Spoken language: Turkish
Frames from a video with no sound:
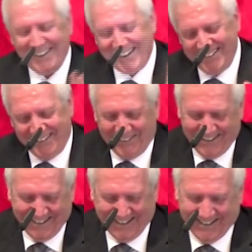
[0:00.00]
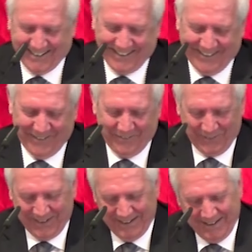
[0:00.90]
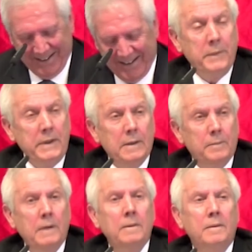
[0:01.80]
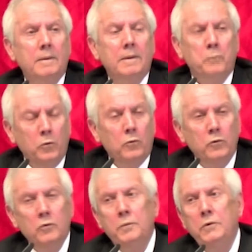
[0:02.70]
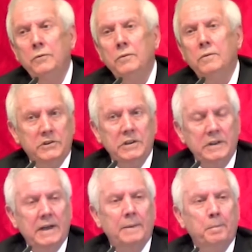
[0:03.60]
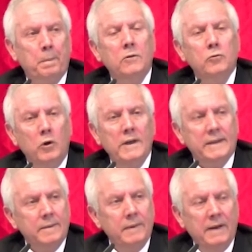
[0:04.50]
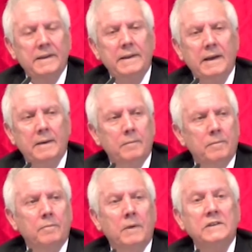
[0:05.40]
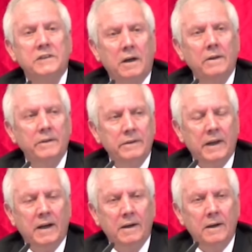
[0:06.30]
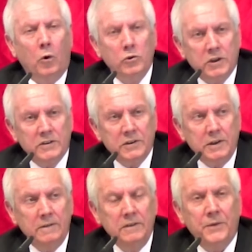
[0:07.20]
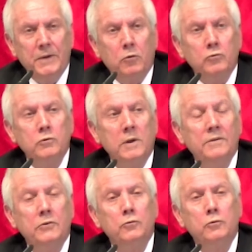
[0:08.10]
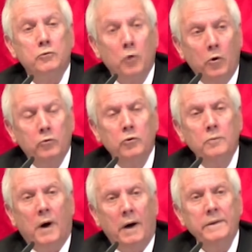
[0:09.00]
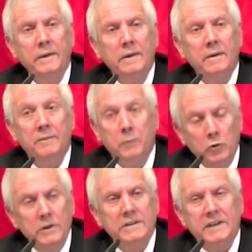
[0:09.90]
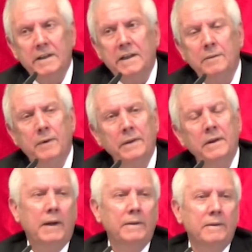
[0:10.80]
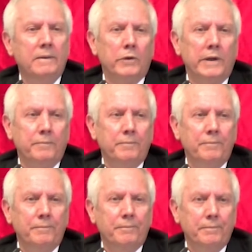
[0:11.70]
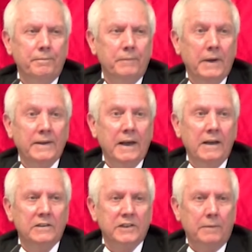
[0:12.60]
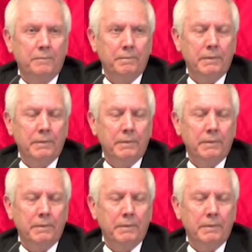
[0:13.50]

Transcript: Ona göre bilin yani tamam Bir de ben bu kulübün içinde, yönetimlerinde, başkanlığında hocacıları, FETÖ'cüleri gördüğüm an, bunu hissettiğim an ben oradayım. Ben geleceğim.